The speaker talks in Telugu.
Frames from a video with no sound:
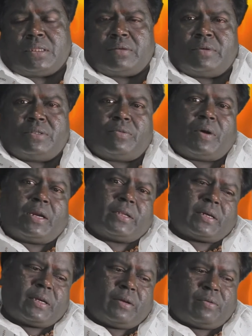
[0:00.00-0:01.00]
అదర్వైజ్ వాళ్ళ
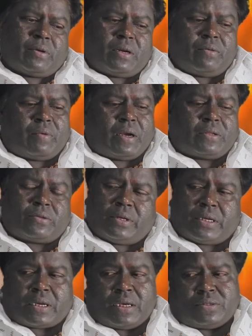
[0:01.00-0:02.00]
దగ్గరే ఉన్నాను
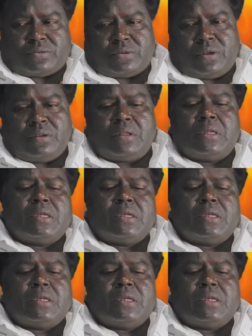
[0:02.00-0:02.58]
వాళ్ళతోనే కలిసి ఉన్నాను